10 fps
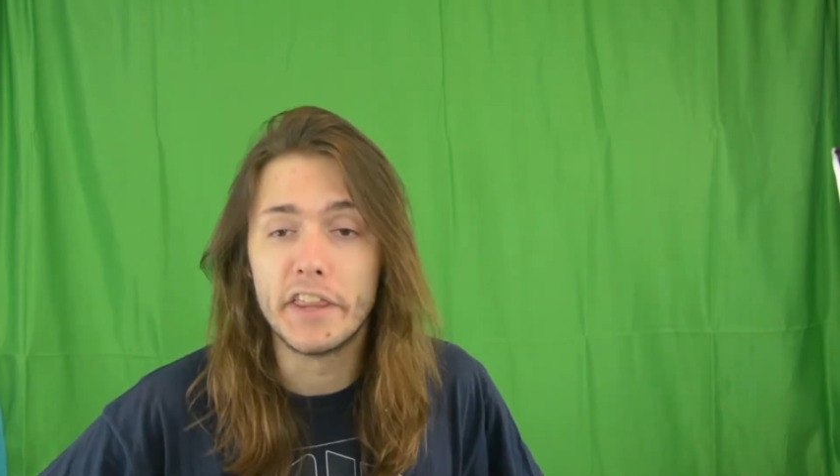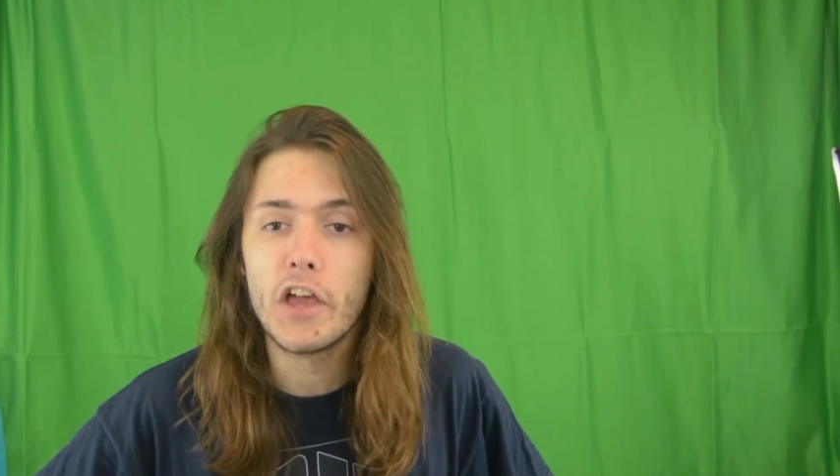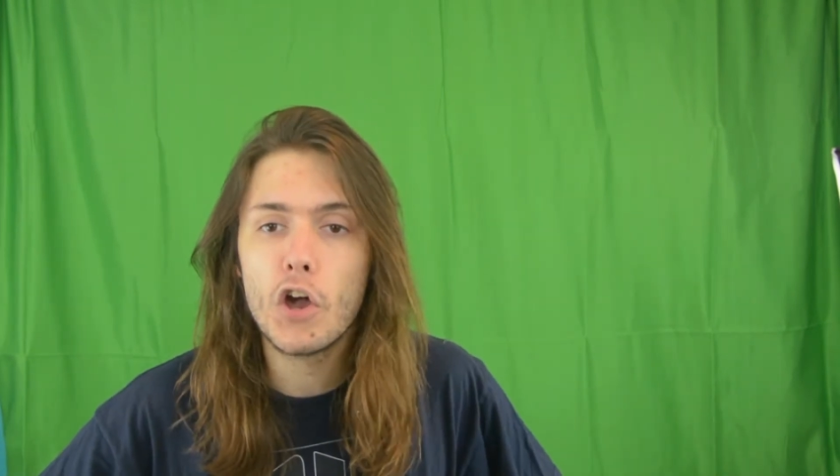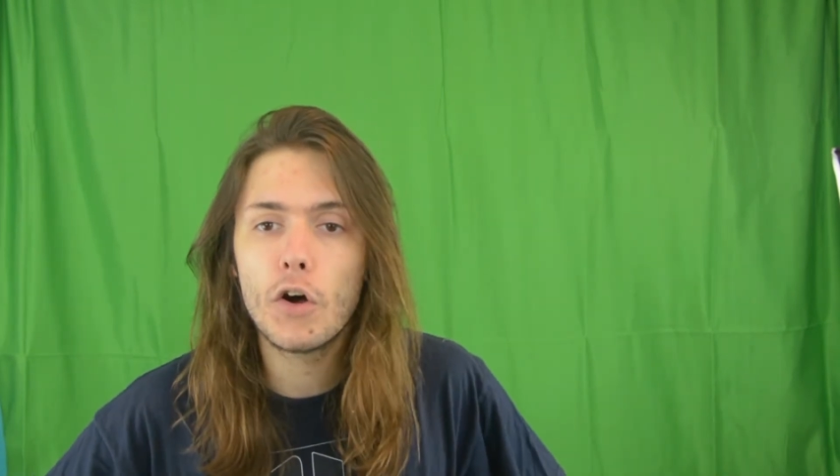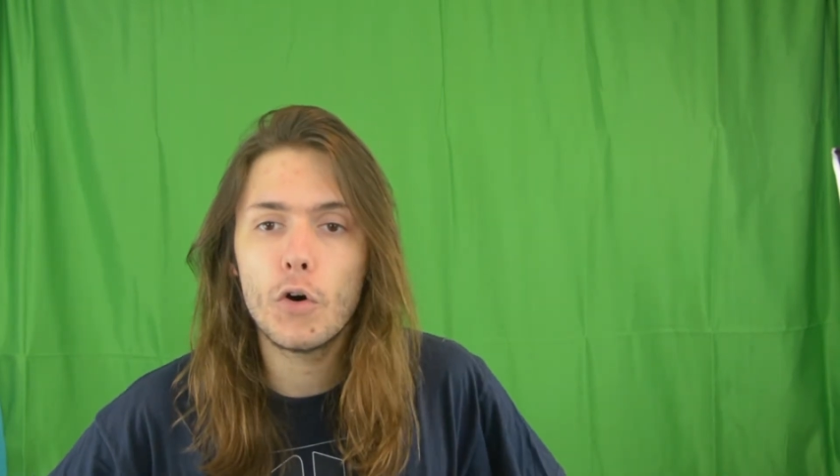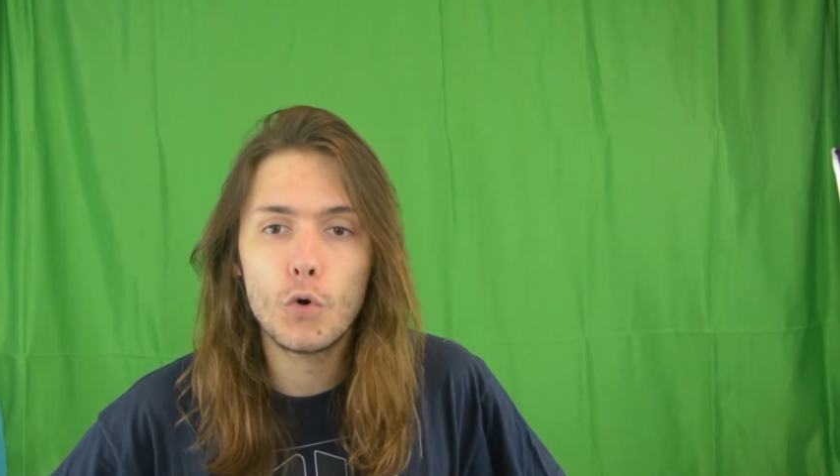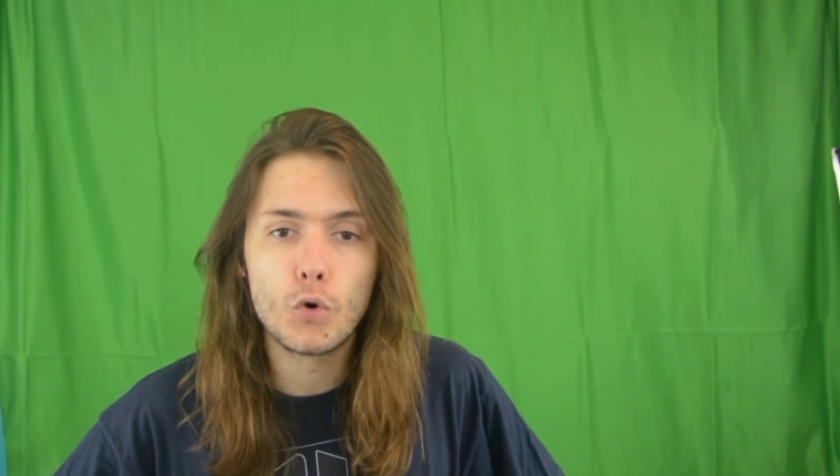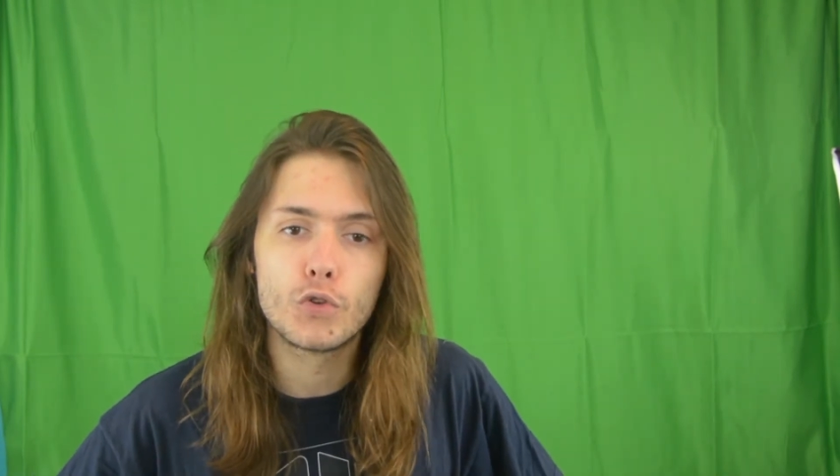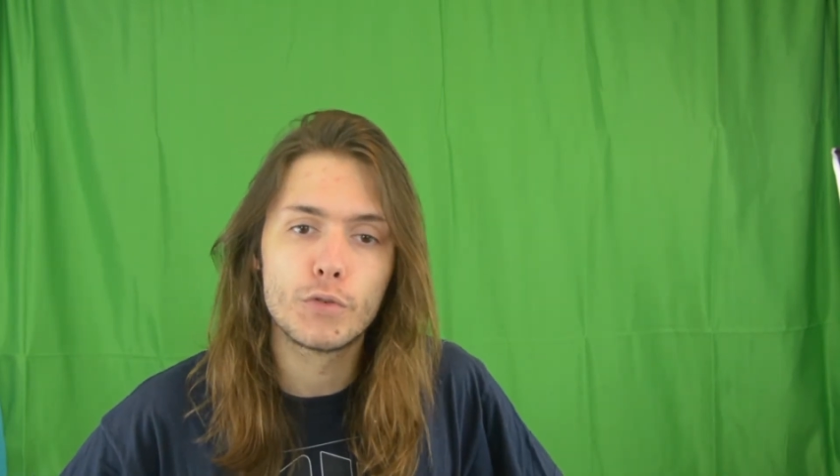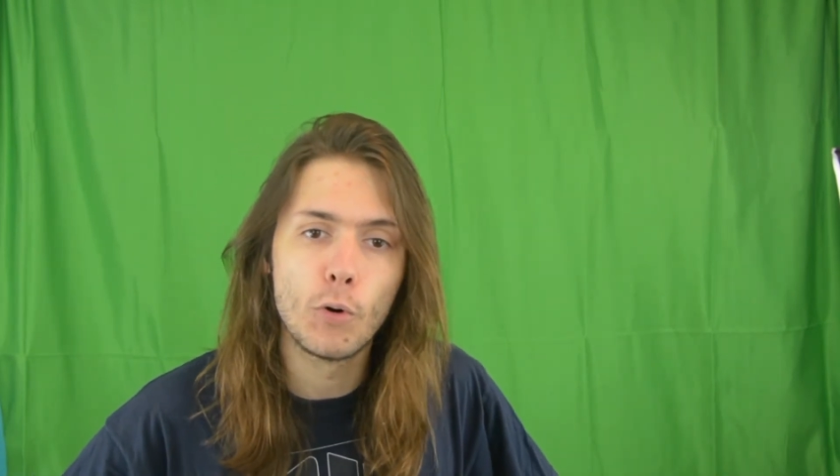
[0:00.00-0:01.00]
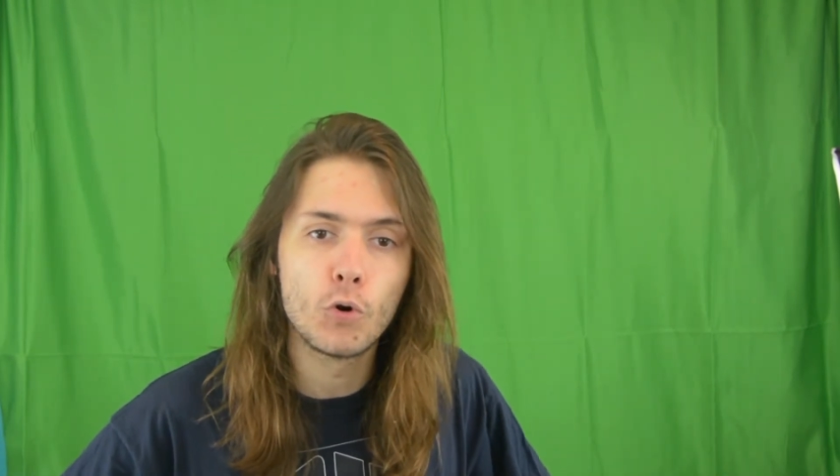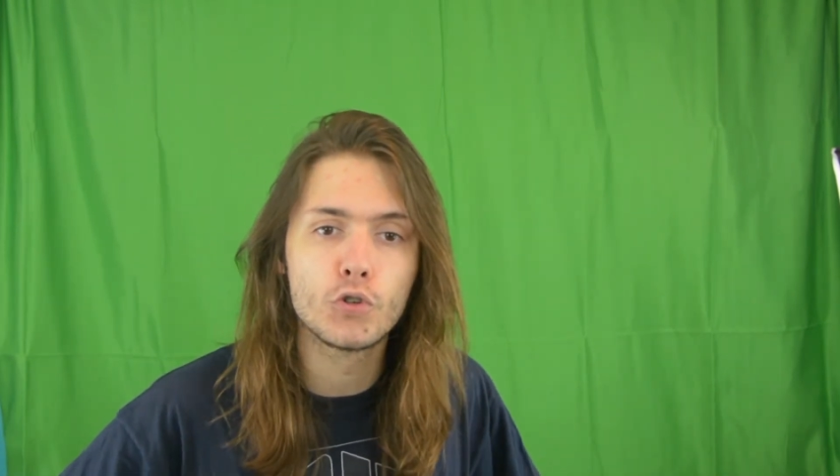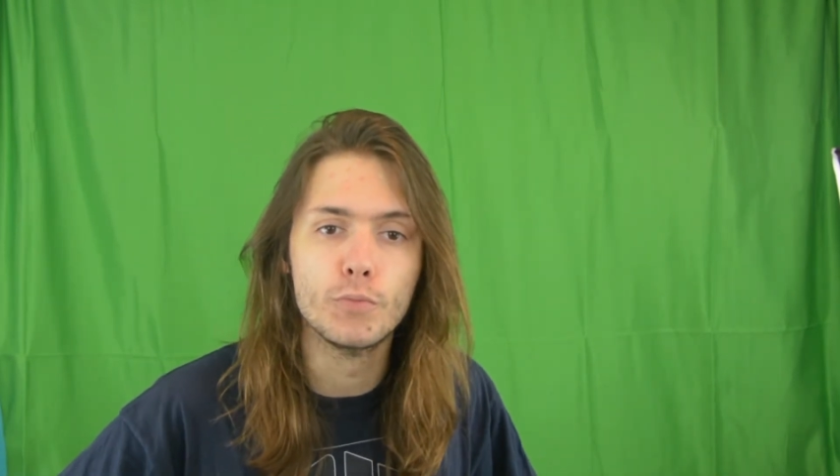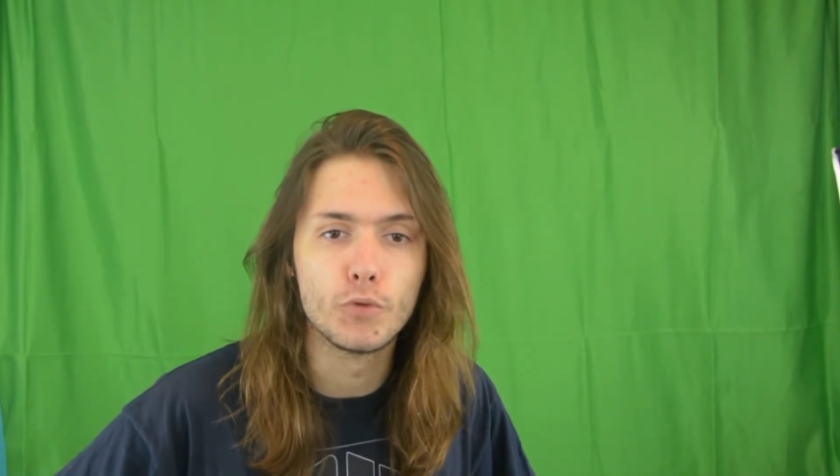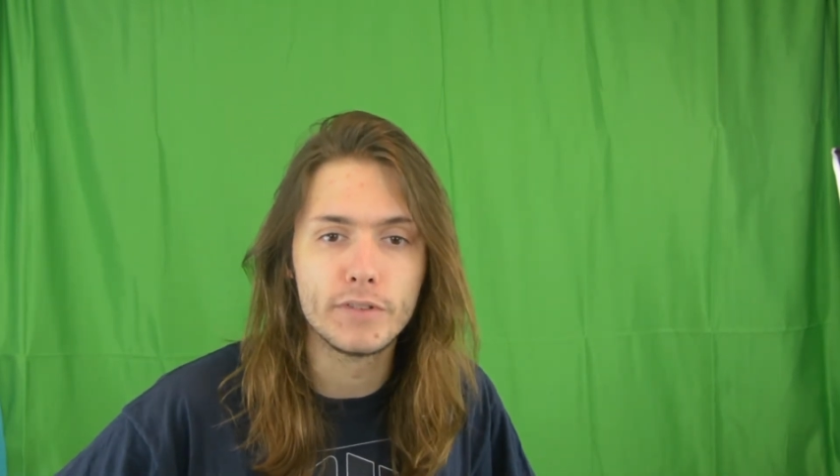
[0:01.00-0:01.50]
Et d'ailleurs, heureusement
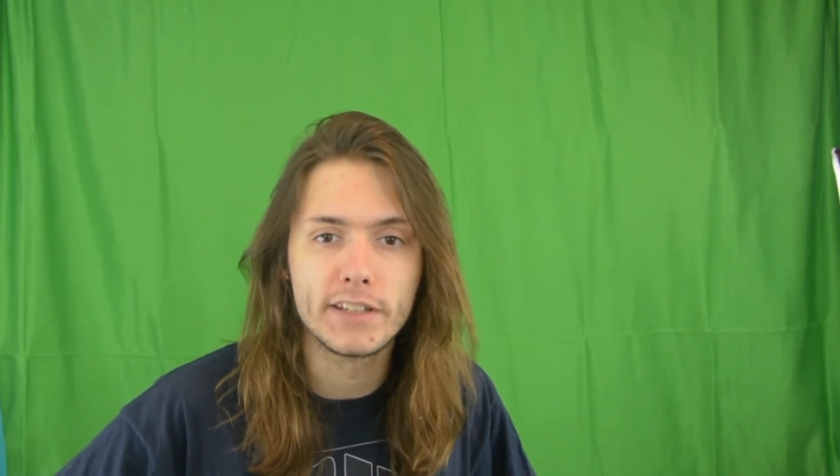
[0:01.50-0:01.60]
que mon